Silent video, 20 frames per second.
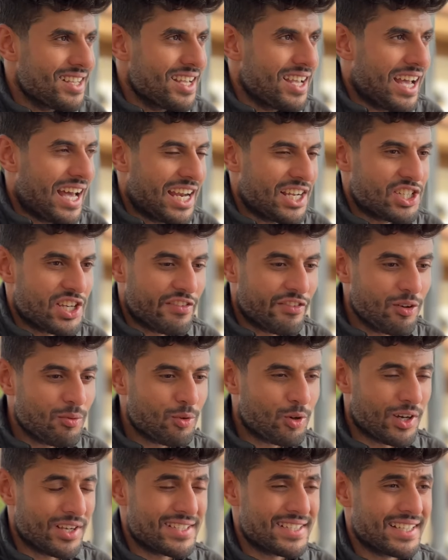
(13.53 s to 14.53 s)
أنا شايفهم
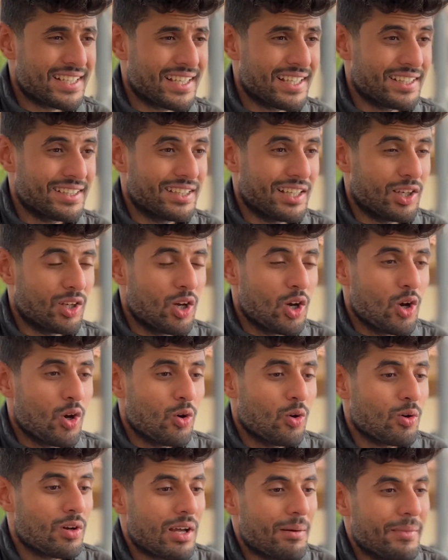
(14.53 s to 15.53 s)
كويسين جدا
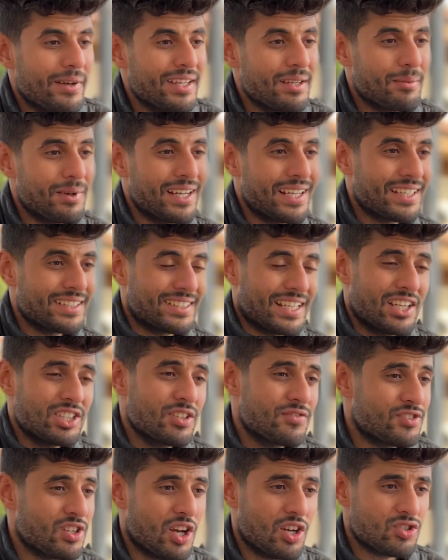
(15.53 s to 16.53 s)
وكمان يا ملك أنت عايشة في
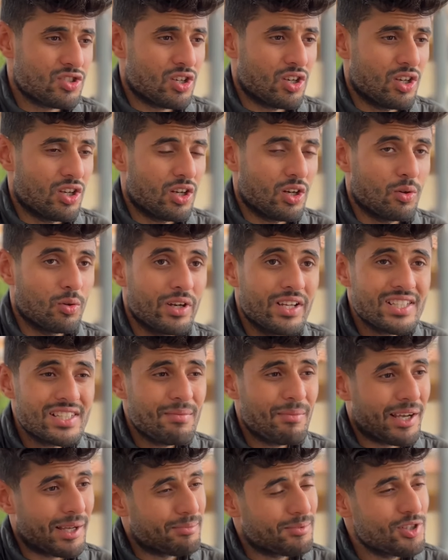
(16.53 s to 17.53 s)
شقة صغيرة ولسه ما
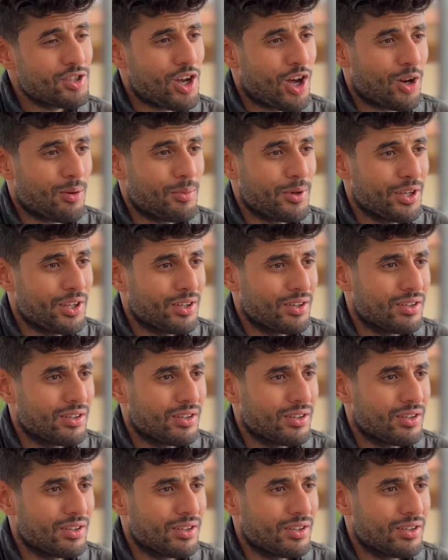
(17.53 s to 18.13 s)
جبتيش عربية